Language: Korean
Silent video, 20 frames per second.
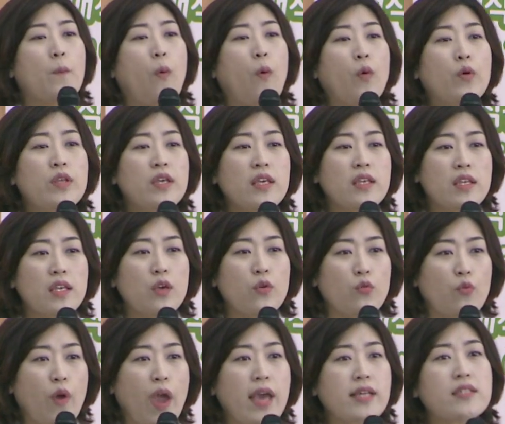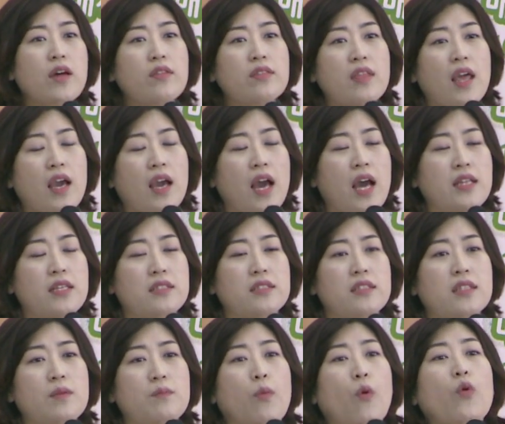본인이 왜
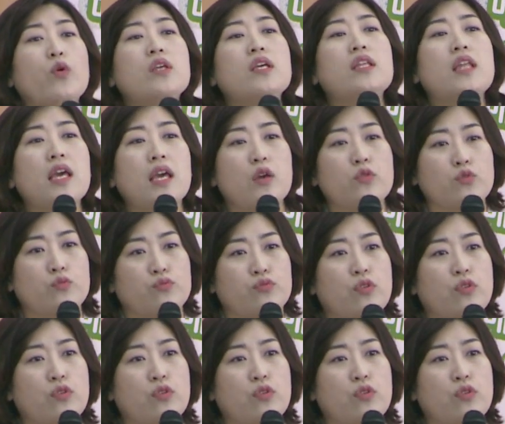선택하는지를 본인에게 좀